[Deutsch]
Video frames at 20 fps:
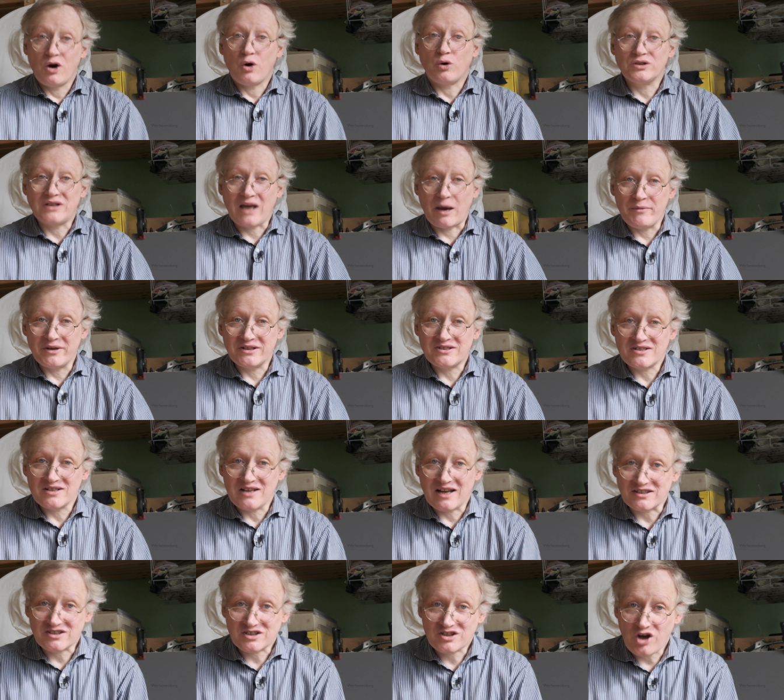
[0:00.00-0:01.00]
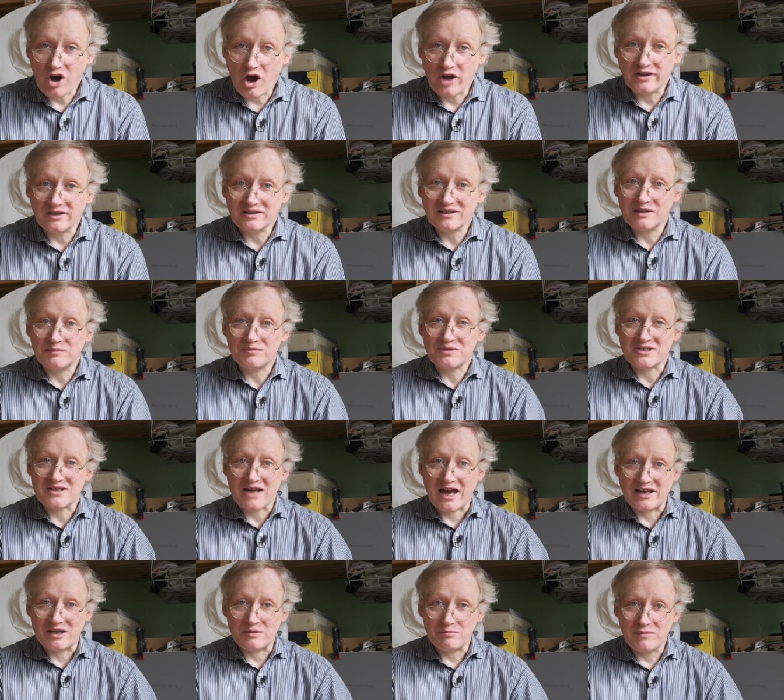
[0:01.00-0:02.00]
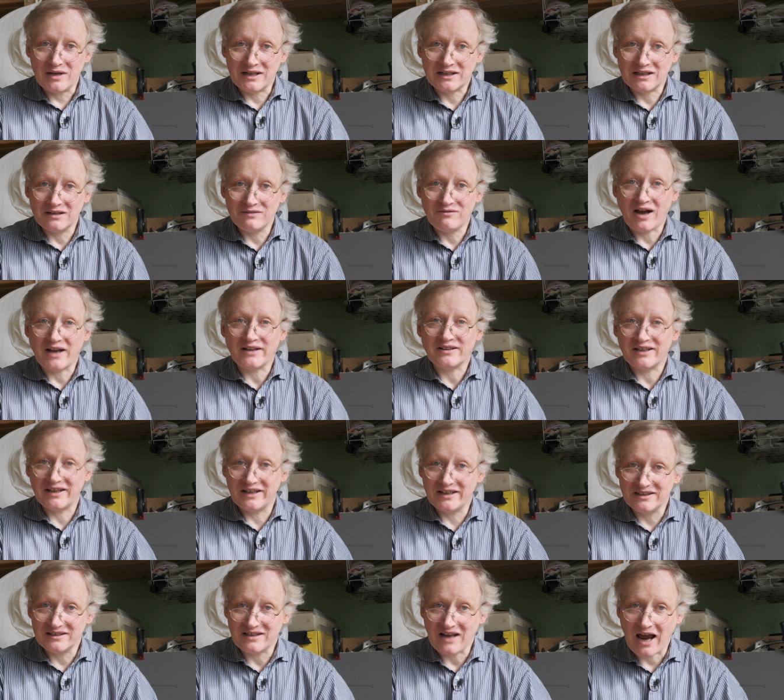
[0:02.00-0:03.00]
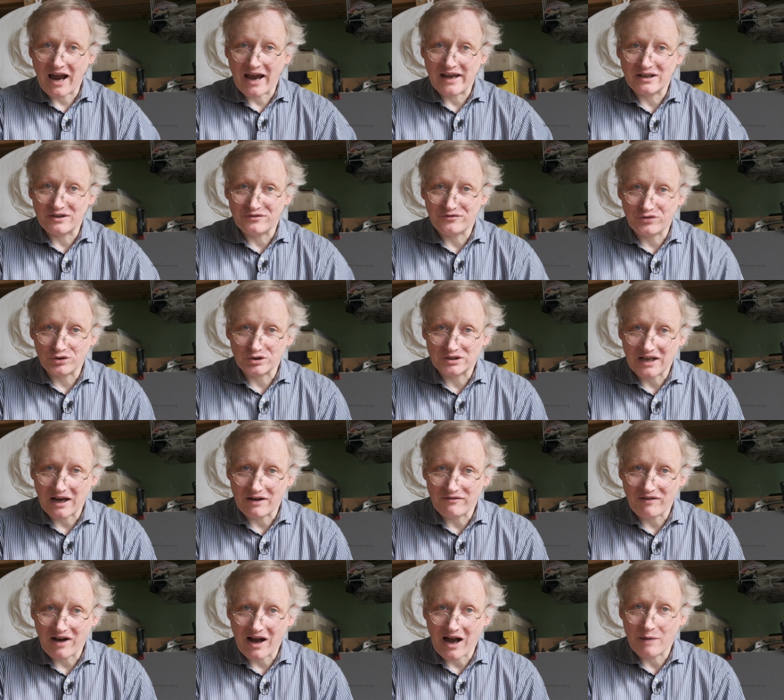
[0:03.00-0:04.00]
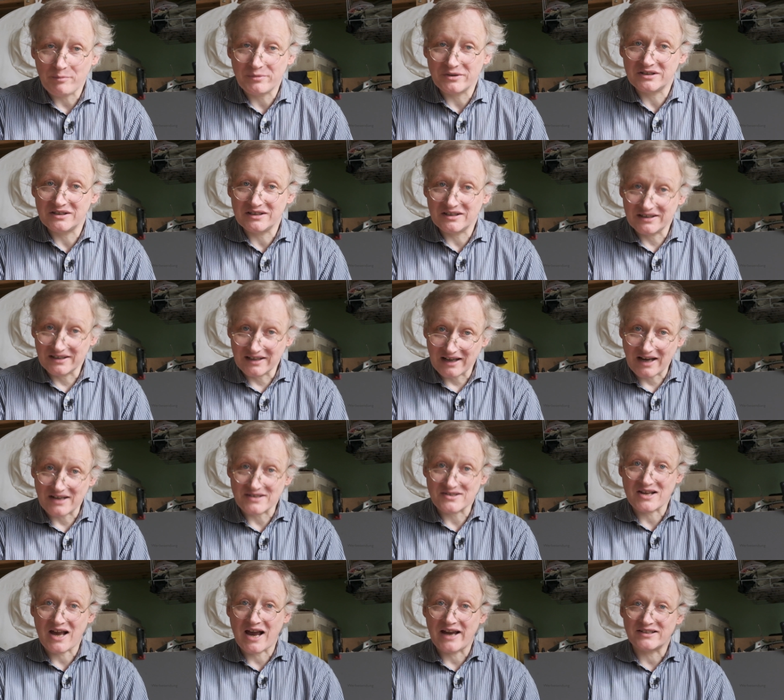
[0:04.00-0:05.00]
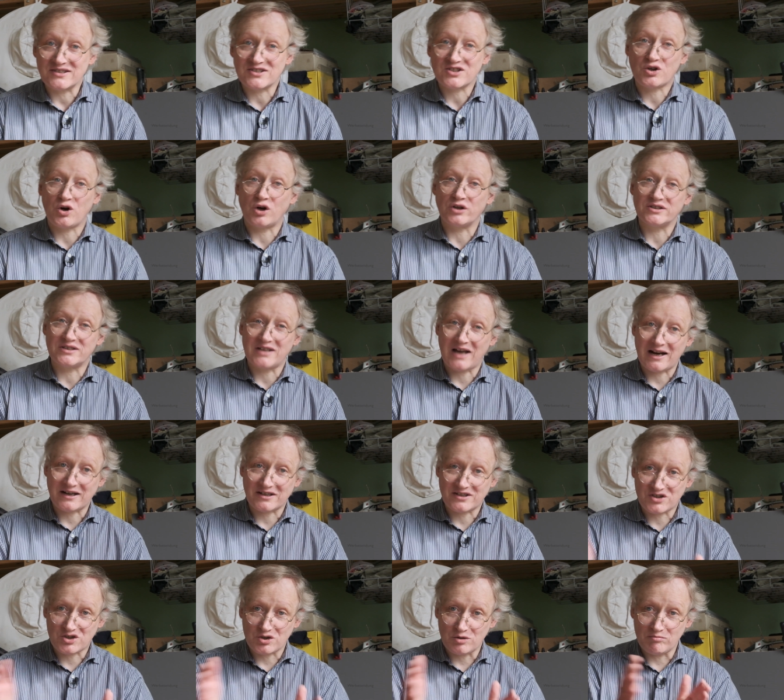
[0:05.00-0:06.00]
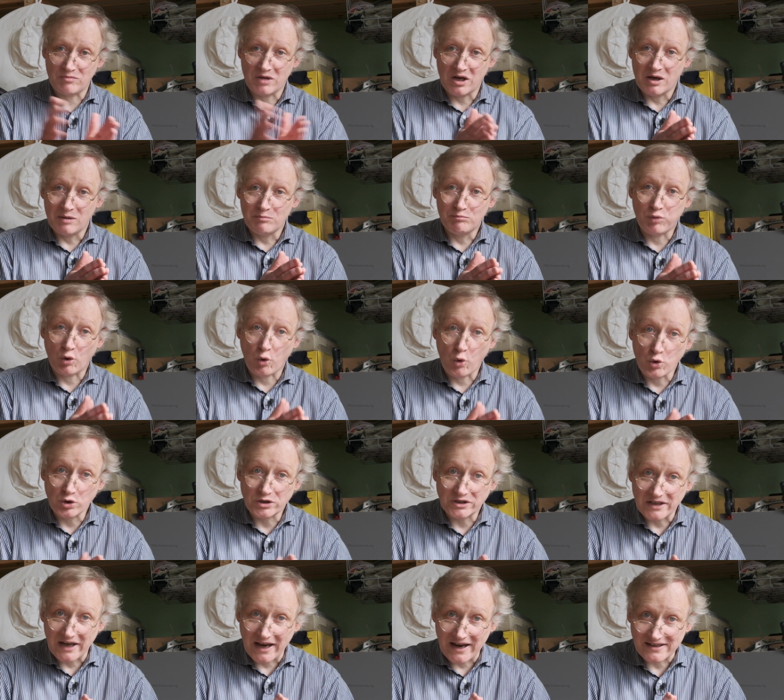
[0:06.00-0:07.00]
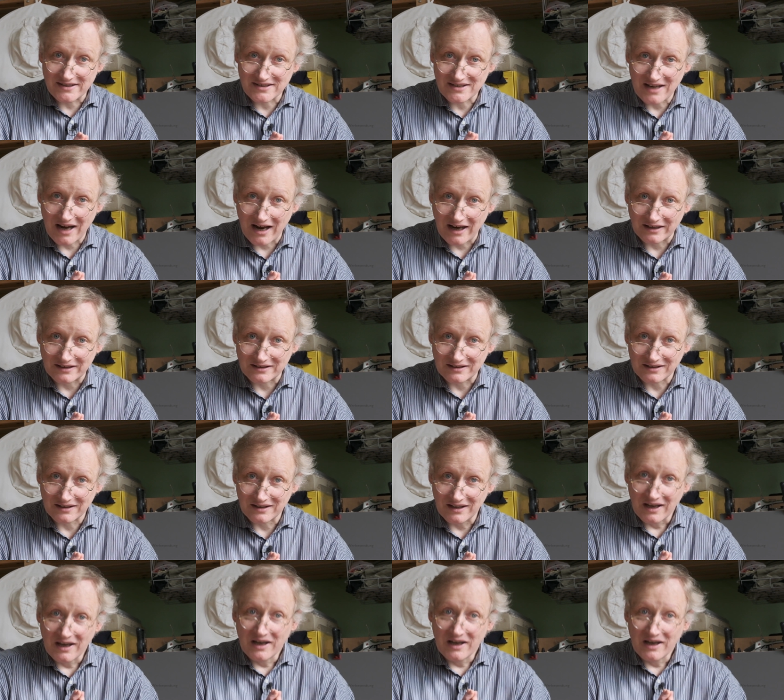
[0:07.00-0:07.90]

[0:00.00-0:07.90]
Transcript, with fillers: und damit sie das können, gibt es eine Mittelwand hinter eine Futterwabe, die ihrerseits Kontakt zum Brutnest hat.